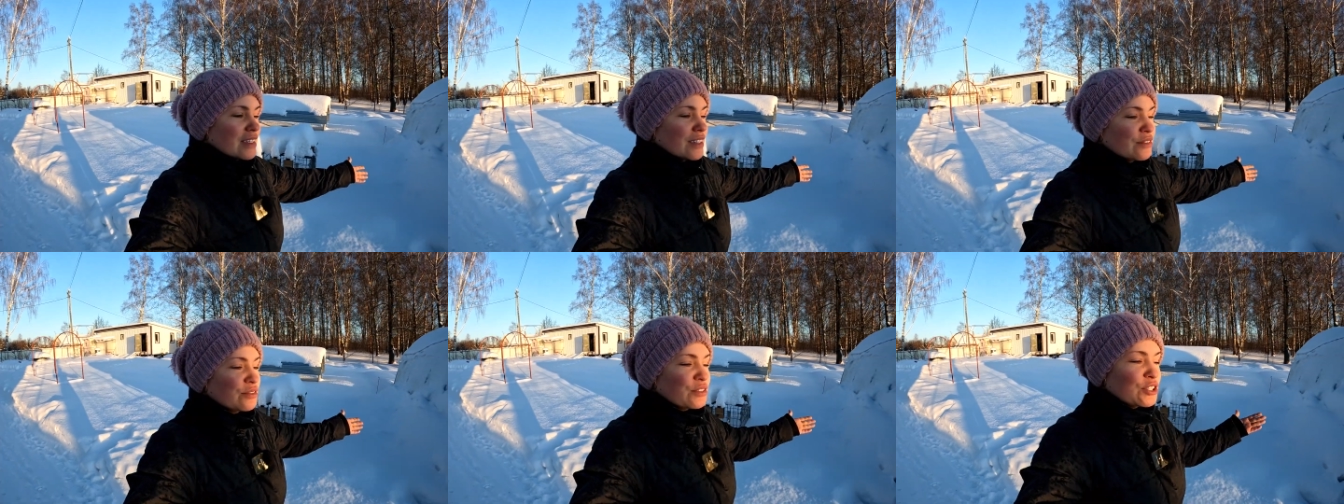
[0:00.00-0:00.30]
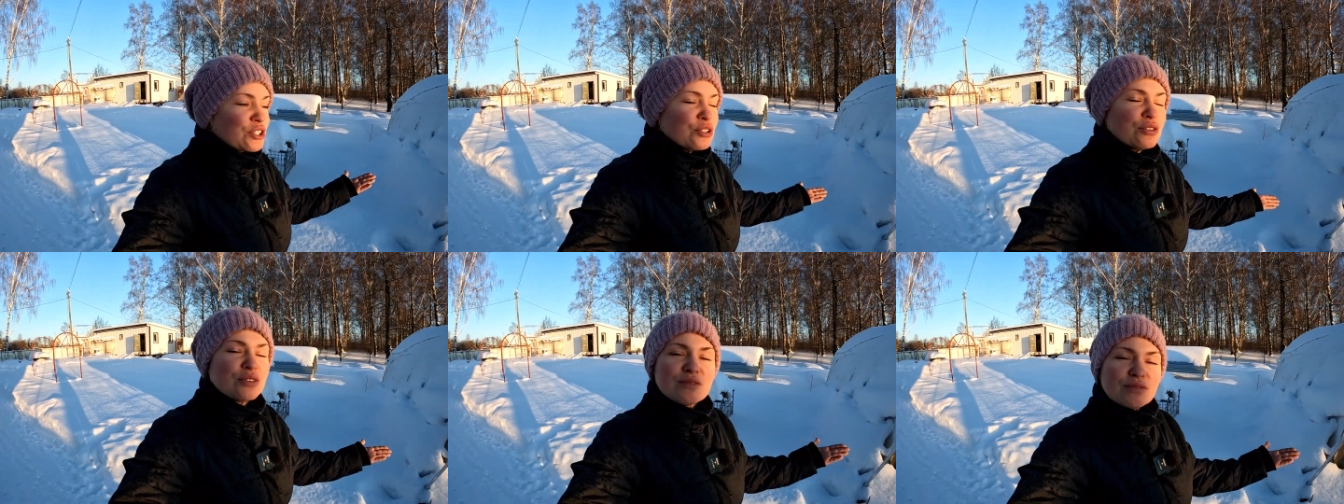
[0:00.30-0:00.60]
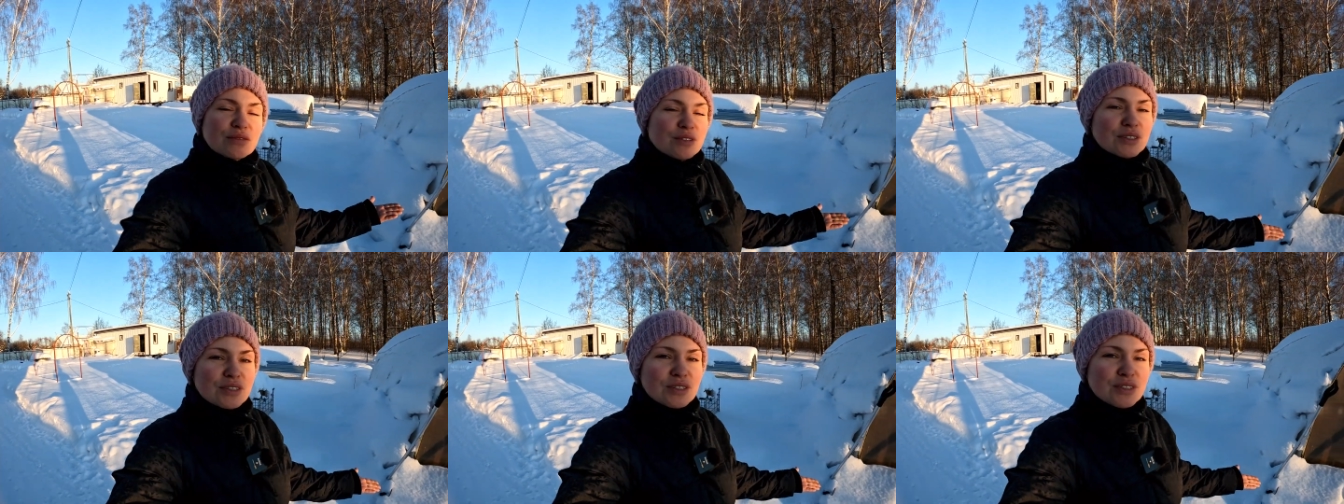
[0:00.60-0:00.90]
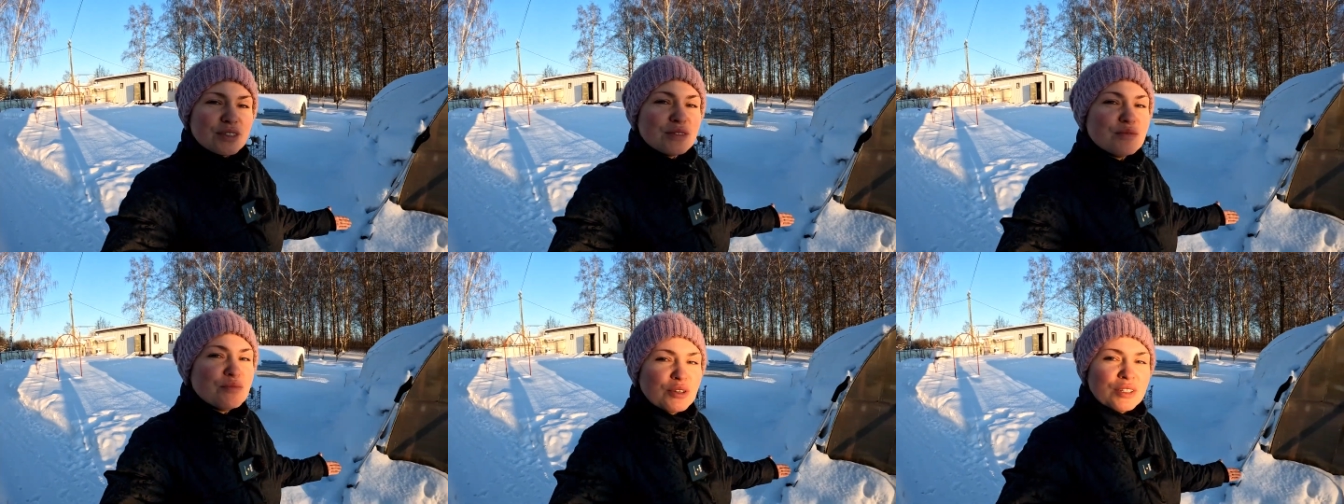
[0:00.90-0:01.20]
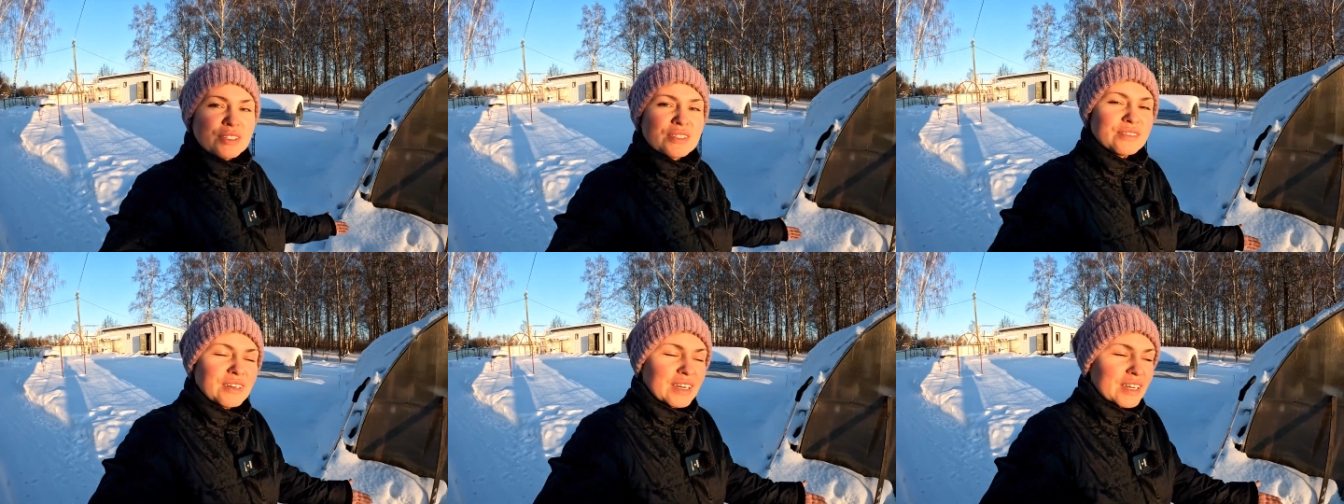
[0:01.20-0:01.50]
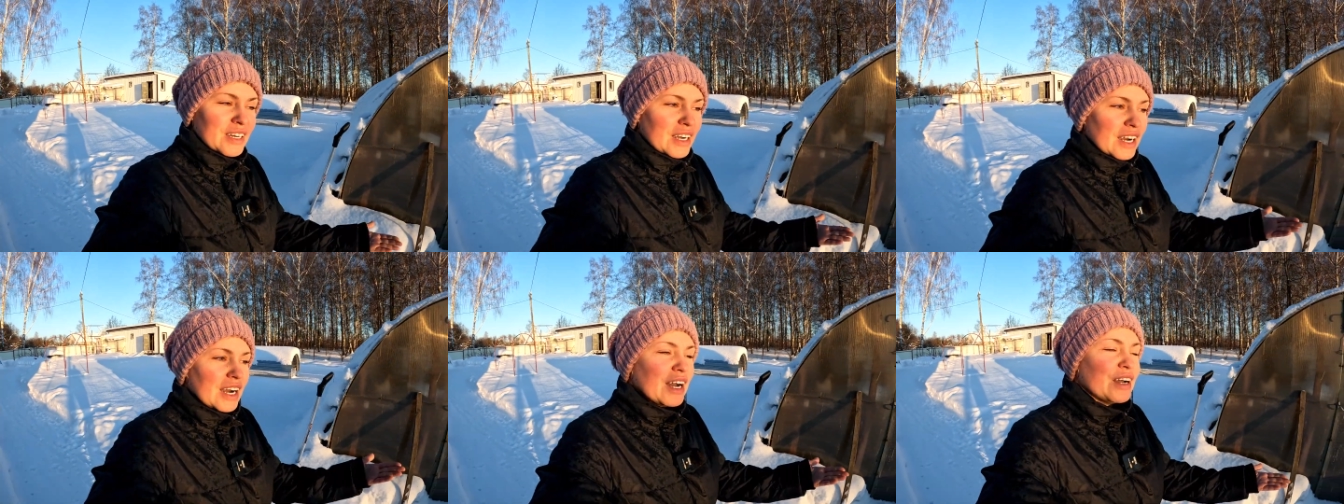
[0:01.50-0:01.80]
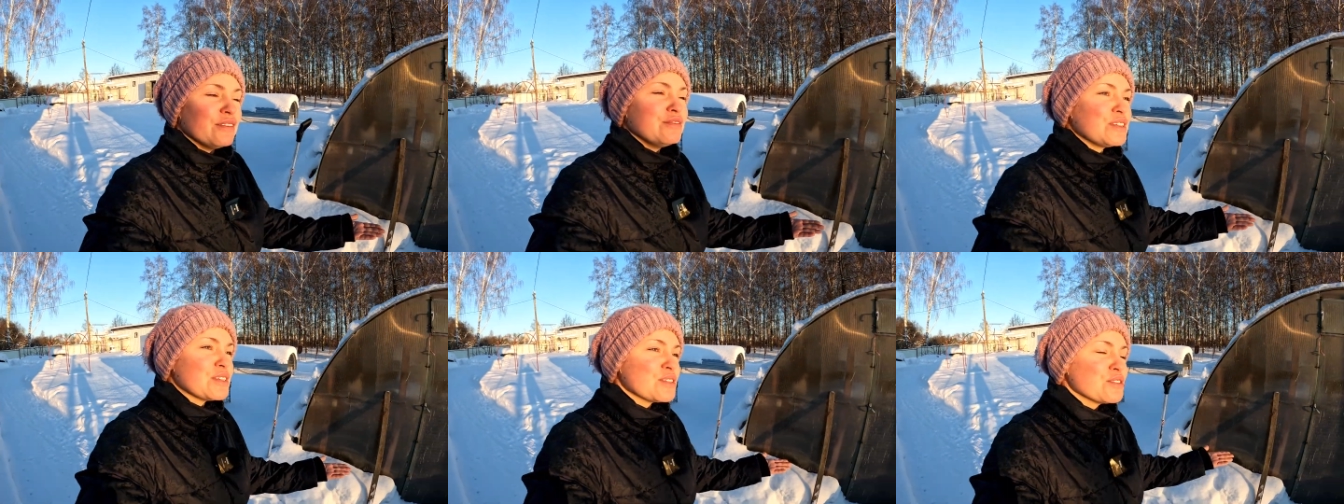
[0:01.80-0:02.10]
Вы чувствуете, 7 января,
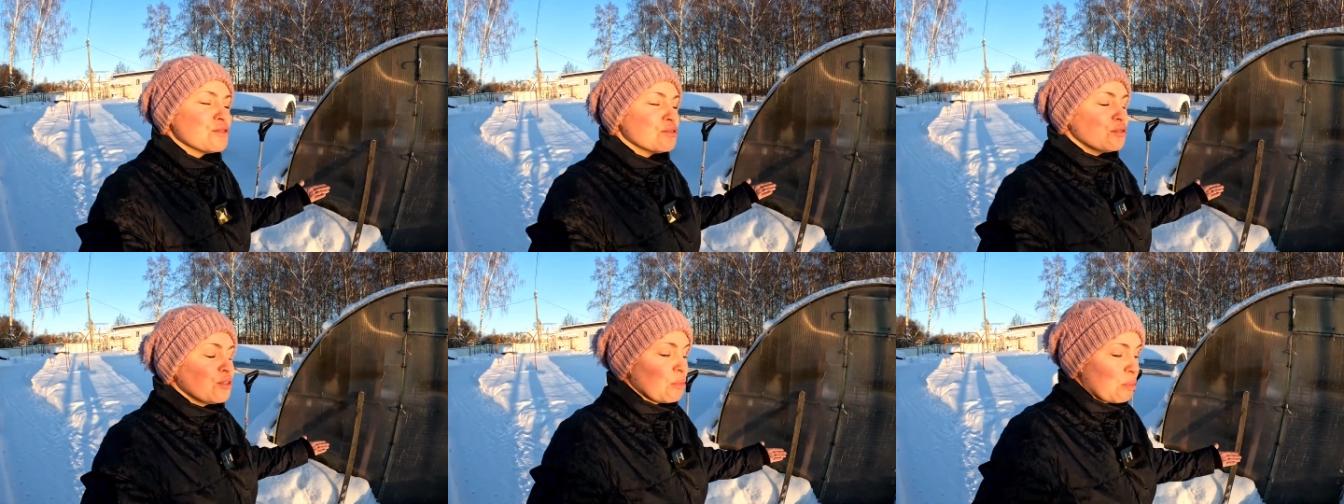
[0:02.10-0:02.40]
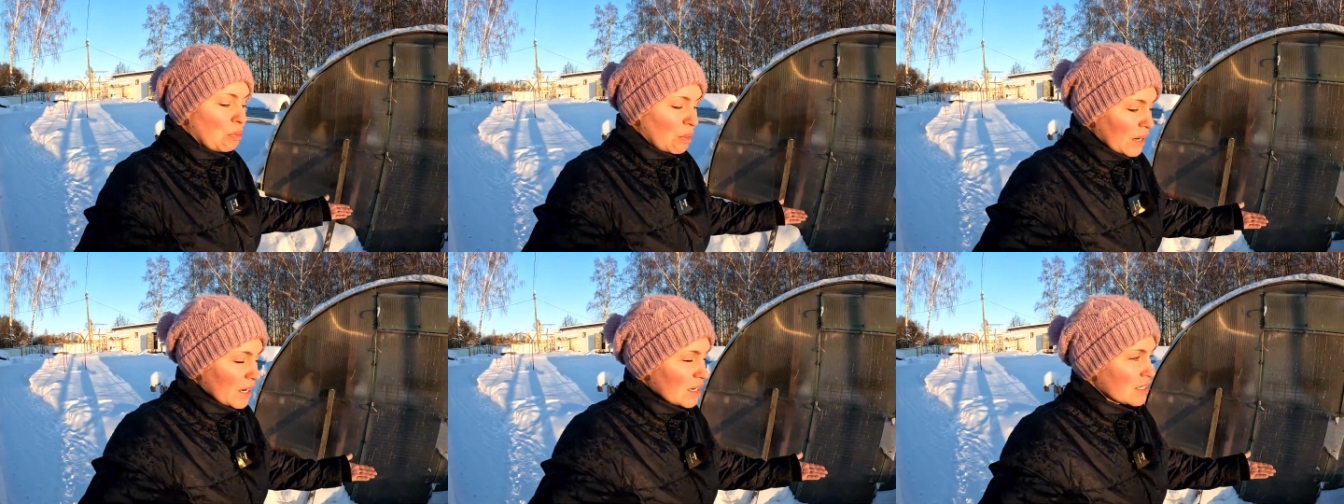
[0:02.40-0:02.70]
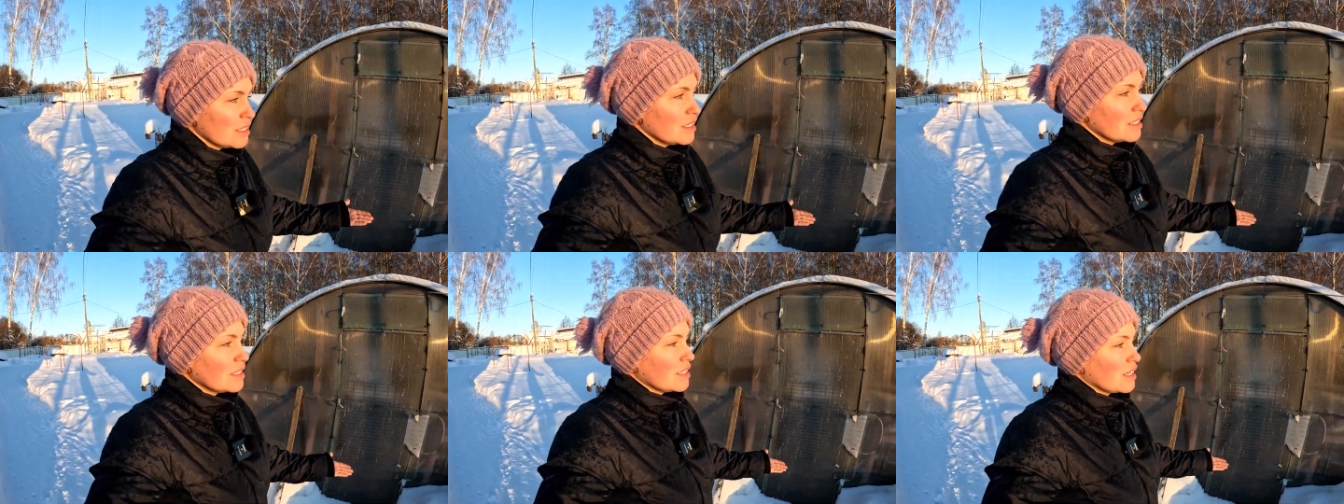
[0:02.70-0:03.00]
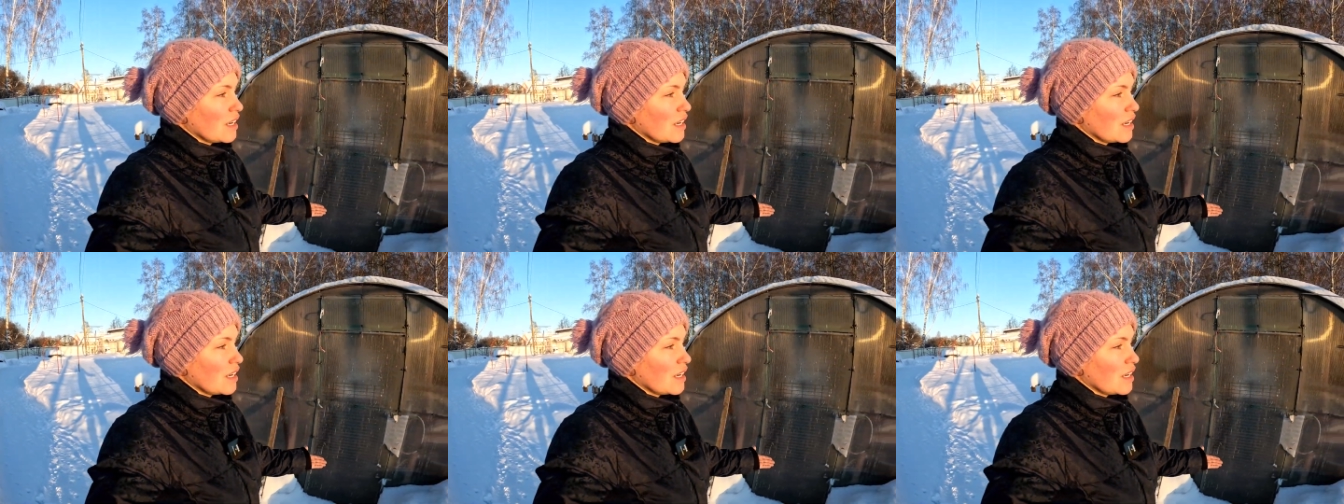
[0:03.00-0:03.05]
а весной пахнет.